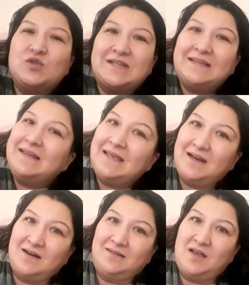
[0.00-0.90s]
ücretli
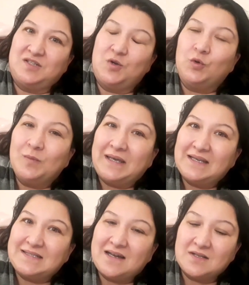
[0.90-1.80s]
değil arkadaşlar. Onu bir
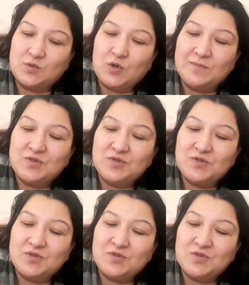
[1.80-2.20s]
kez daha söyleyeyim.